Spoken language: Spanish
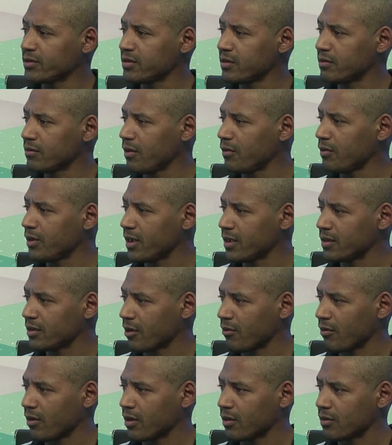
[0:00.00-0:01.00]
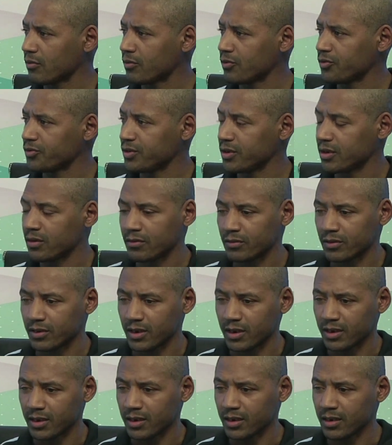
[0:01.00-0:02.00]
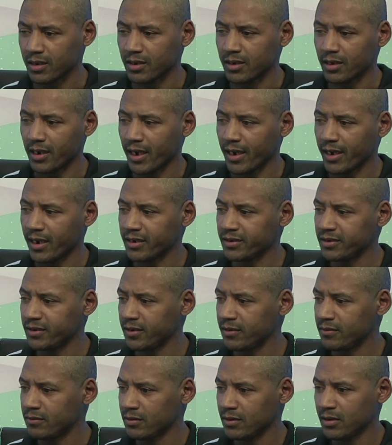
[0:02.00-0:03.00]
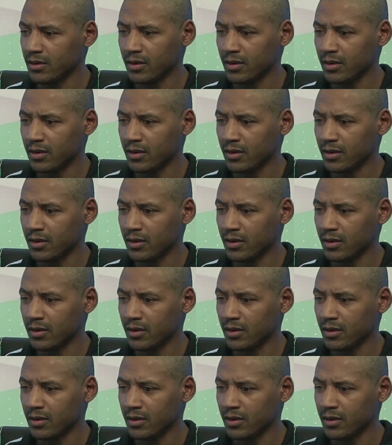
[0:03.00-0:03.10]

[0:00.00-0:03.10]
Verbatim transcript: haciendo ahora es trabajar con los chicos de la calle,